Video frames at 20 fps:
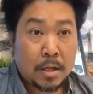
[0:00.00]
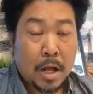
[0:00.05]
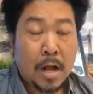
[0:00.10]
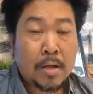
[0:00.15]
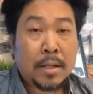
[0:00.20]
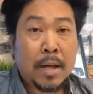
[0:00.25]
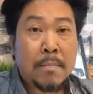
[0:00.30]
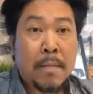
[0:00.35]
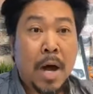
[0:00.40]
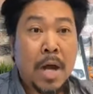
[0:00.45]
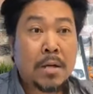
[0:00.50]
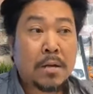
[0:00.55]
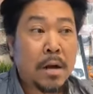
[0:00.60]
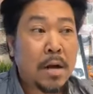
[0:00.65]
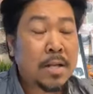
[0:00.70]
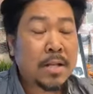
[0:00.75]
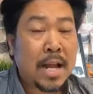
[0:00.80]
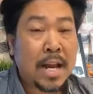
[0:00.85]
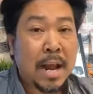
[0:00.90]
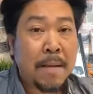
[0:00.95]
Cho người ta mở
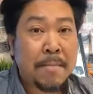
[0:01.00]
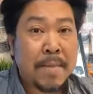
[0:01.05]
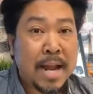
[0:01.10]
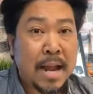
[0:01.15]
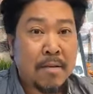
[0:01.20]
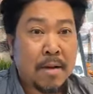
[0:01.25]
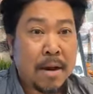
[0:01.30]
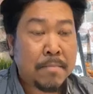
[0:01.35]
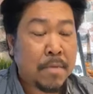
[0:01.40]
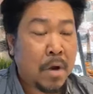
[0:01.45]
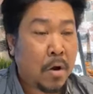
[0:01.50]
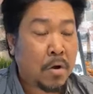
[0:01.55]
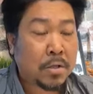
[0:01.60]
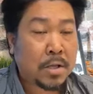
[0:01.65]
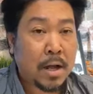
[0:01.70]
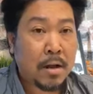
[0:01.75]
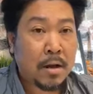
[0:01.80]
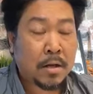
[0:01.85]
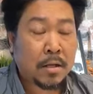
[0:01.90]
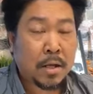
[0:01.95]
cửa, người ta làm neo làm đồ
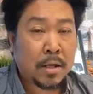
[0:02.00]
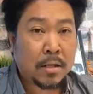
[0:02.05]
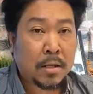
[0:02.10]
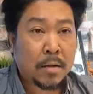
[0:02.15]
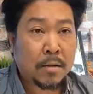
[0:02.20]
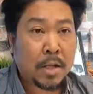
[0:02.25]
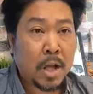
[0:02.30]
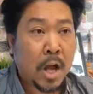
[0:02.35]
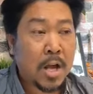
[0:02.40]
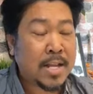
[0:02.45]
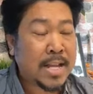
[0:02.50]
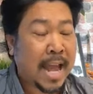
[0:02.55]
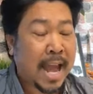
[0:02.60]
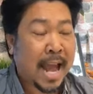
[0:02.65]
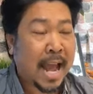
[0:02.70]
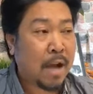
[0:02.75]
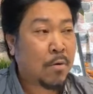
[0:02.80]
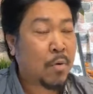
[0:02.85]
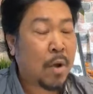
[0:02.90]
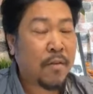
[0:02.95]
cho, cho, cho, cho ở
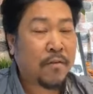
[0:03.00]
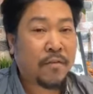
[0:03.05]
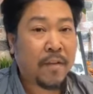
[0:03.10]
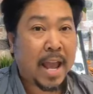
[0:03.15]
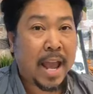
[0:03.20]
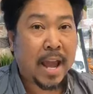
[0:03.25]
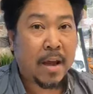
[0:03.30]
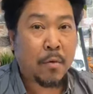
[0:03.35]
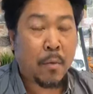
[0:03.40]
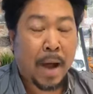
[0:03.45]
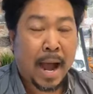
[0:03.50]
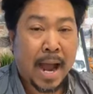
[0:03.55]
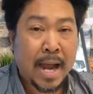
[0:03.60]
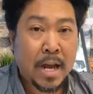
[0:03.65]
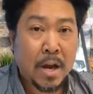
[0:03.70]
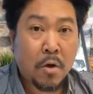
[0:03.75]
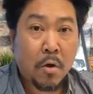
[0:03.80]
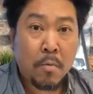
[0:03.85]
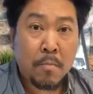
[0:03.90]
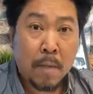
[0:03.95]
nhà ăn quay phe
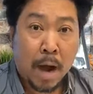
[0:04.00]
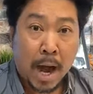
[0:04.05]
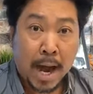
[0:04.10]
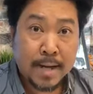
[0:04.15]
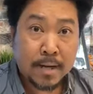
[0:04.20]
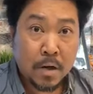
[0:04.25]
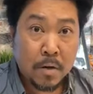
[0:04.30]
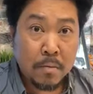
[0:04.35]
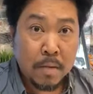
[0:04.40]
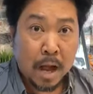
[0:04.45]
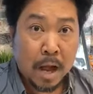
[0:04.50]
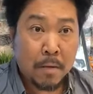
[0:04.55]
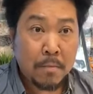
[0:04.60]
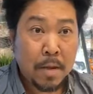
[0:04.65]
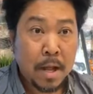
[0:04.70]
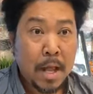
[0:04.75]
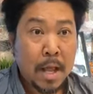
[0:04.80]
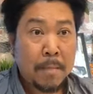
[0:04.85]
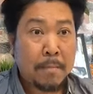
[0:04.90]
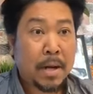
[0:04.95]
hoài nó cũng mệt đúng
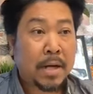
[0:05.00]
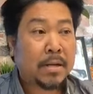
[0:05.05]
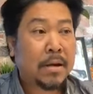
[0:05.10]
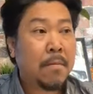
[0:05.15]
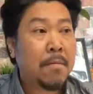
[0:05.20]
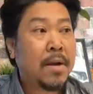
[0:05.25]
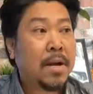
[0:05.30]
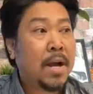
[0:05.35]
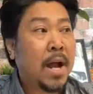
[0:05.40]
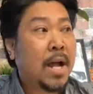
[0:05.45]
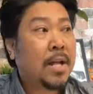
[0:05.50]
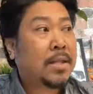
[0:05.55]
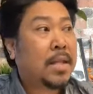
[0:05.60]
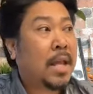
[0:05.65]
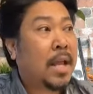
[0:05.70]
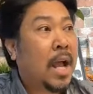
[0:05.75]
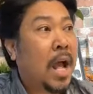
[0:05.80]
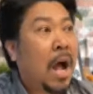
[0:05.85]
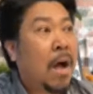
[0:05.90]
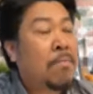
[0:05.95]
không? Mà trong cái đó
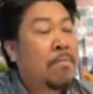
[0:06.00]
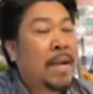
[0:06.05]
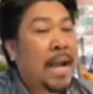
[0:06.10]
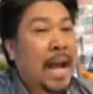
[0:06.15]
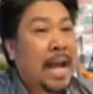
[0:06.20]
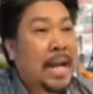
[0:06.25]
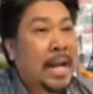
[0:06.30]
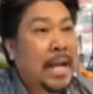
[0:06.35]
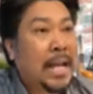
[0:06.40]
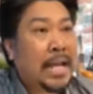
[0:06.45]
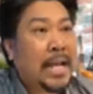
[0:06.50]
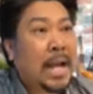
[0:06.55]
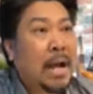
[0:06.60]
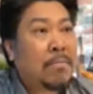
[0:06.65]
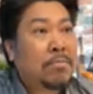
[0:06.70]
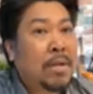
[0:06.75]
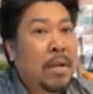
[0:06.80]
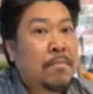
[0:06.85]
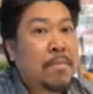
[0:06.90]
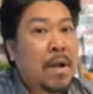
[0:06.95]
thì cái ông Cali,
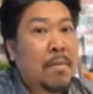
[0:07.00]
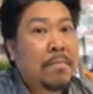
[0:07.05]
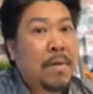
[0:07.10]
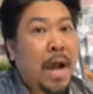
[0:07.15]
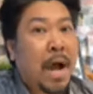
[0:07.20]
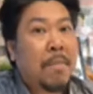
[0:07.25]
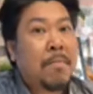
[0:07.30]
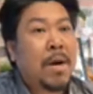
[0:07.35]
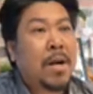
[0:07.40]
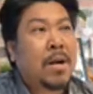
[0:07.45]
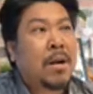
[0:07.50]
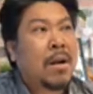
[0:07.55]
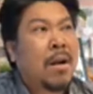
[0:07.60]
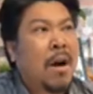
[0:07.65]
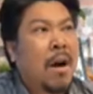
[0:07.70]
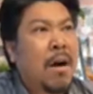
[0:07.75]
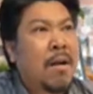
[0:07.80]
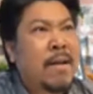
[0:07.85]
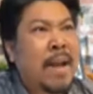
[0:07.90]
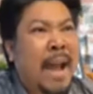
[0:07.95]
cái ông thống đốc đó, ổng có
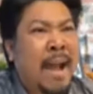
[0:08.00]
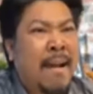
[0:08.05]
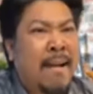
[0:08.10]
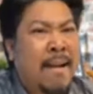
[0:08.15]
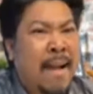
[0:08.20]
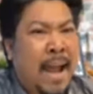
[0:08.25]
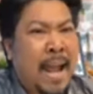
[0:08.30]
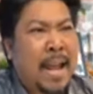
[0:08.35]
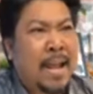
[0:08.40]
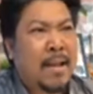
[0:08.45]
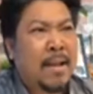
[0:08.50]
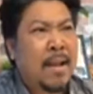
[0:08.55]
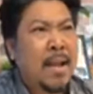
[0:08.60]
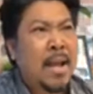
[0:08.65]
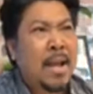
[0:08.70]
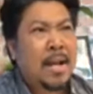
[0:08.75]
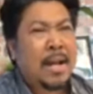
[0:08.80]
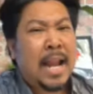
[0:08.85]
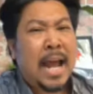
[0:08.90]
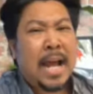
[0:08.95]
rên hàng ngày
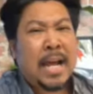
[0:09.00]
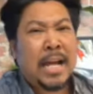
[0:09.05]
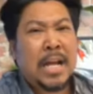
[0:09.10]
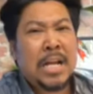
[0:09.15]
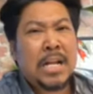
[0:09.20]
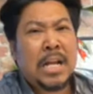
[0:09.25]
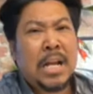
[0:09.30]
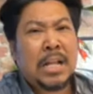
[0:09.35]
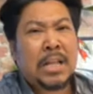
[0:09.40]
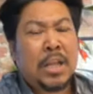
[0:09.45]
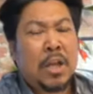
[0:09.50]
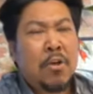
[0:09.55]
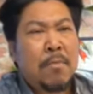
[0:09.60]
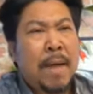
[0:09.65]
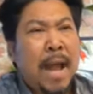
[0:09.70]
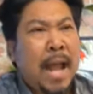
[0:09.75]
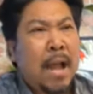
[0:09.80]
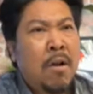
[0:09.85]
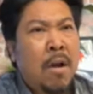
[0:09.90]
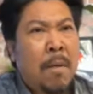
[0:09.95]
là cái cái
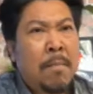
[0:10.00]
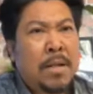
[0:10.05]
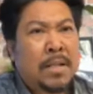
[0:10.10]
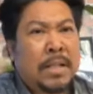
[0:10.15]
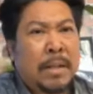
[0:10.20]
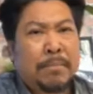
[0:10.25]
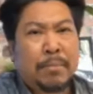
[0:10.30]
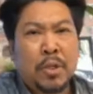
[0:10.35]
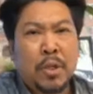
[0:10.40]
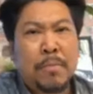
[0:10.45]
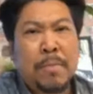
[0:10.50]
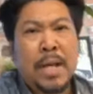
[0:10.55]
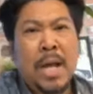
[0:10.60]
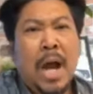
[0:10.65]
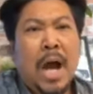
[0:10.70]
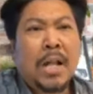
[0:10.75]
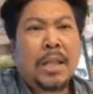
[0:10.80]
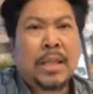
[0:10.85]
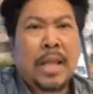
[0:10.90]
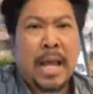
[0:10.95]
tiểu bang của ổng là sắp sửa bị
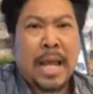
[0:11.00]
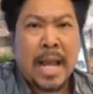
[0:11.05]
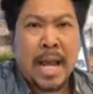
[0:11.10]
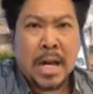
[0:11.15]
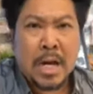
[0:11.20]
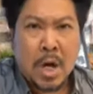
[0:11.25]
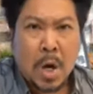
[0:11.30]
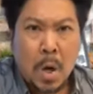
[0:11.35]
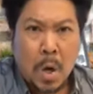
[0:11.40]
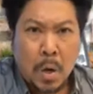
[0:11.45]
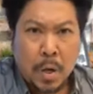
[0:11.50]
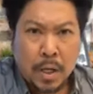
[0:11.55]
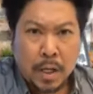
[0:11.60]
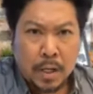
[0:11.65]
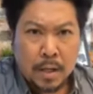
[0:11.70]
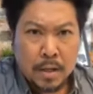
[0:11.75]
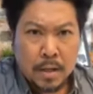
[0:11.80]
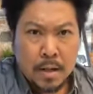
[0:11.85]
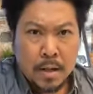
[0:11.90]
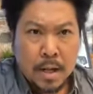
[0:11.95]
hết tiền
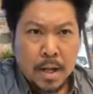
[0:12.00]
rồi.